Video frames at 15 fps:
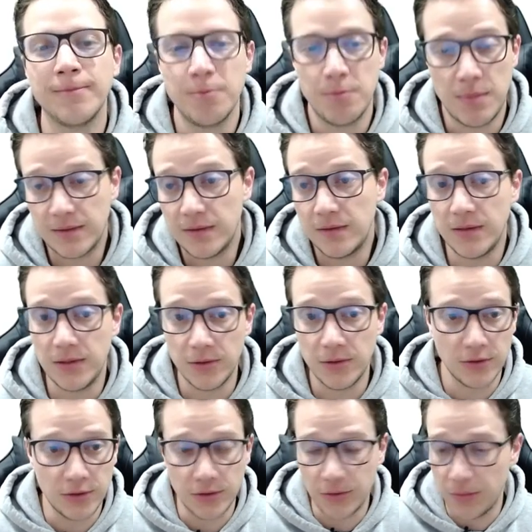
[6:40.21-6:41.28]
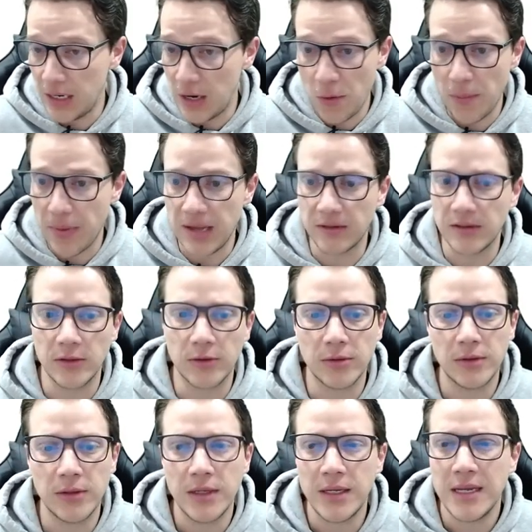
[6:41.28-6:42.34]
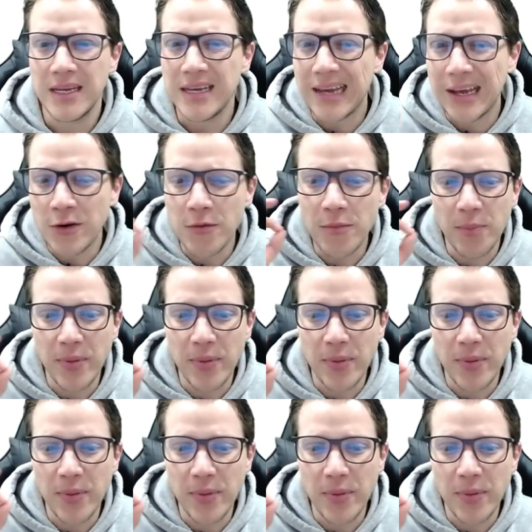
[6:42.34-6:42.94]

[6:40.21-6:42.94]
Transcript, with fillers: Más sencillo, ¿sí o no? Mira, en un pedacito. En un